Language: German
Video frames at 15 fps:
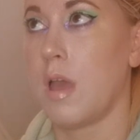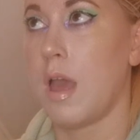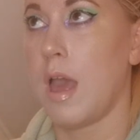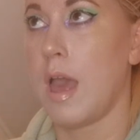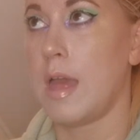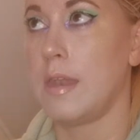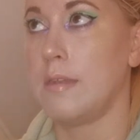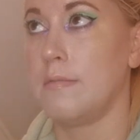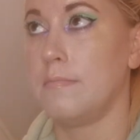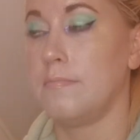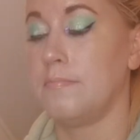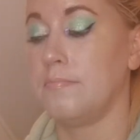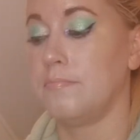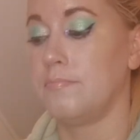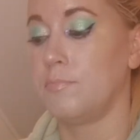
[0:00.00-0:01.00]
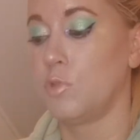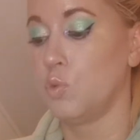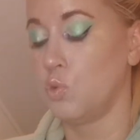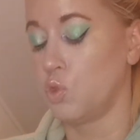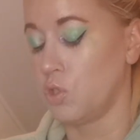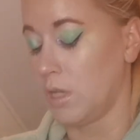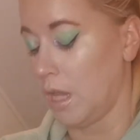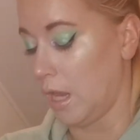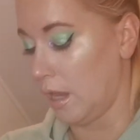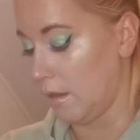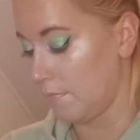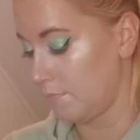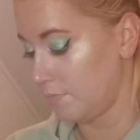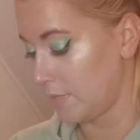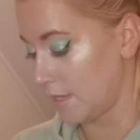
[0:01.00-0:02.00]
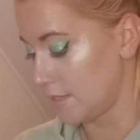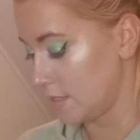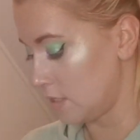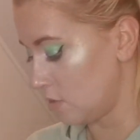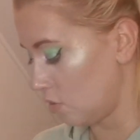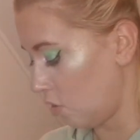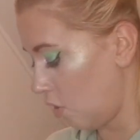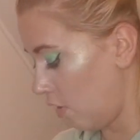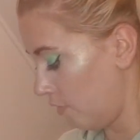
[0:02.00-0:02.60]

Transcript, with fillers: ein Duschgel, dass ich es noch